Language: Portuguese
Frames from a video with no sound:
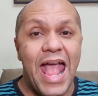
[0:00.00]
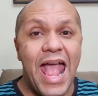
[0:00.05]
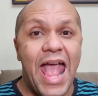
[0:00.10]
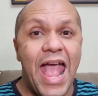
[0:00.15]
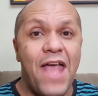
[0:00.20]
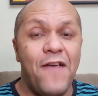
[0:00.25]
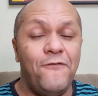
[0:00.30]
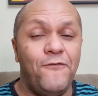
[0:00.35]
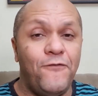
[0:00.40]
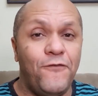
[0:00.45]

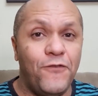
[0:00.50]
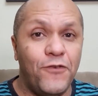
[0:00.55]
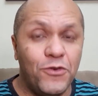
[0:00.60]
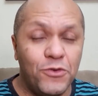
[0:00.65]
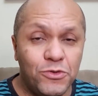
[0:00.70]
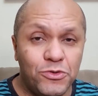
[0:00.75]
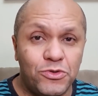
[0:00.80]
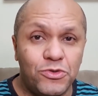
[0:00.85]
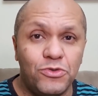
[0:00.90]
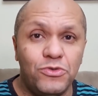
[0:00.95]
é
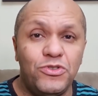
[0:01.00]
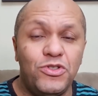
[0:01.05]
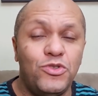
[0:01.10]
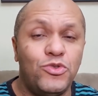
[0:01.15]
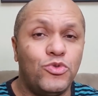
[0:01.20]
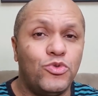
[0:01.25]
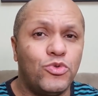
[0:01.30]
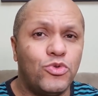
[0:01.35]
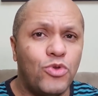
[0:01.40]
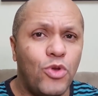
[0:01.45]
fruto de
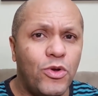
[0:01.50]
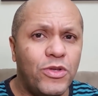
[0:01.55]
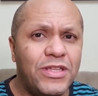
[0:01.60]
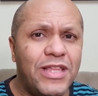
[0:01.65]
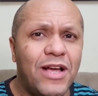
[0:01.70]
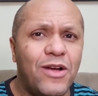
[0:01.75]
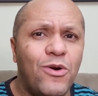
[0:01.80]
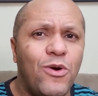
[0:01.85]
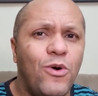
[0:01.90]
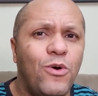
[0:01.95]

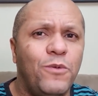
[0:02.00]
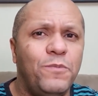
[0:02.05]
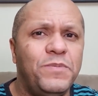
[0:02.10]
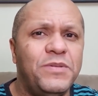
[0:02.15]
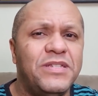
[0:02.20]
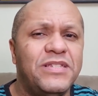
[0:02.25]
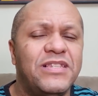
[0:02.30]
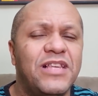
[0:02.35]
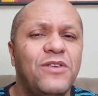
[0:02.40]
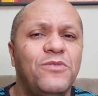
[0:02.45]
toda a
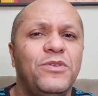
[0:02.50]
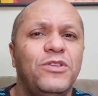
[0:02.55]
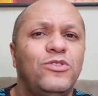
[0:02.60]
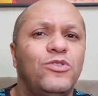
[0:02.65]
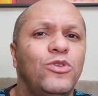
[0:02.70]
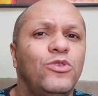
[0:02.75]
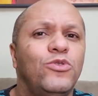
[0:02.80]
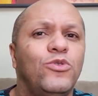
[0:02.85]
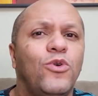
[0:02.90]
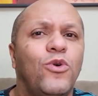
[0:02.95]
corrupção e
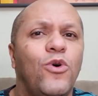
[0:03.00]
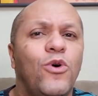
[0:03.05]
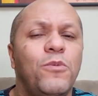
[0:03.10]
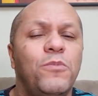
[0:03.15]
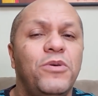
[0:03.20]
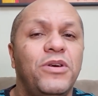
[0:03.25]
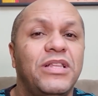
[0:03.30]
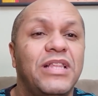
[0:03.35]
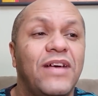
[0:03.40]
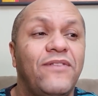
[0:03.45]
todo o
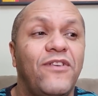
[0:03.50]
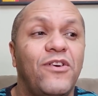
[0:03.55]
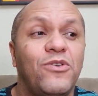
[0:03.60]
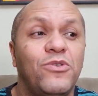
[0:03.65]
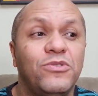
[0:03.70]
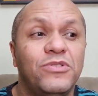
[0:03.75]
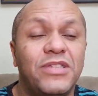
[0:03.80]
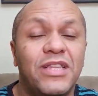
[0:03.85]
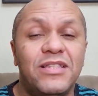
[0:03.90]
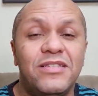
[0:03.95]
roubo que estava
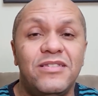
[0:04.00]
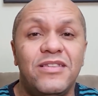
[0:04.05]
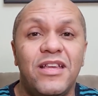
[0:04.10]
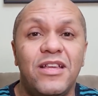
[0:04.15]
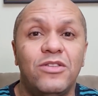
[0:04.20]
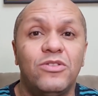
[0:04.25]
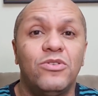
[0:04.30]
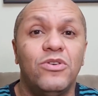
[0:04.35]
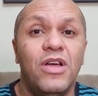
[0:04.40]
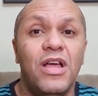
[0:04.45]

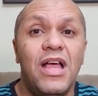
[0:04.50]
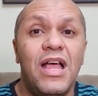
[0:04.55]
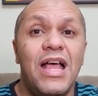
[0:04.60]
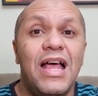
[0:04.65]
acontecendo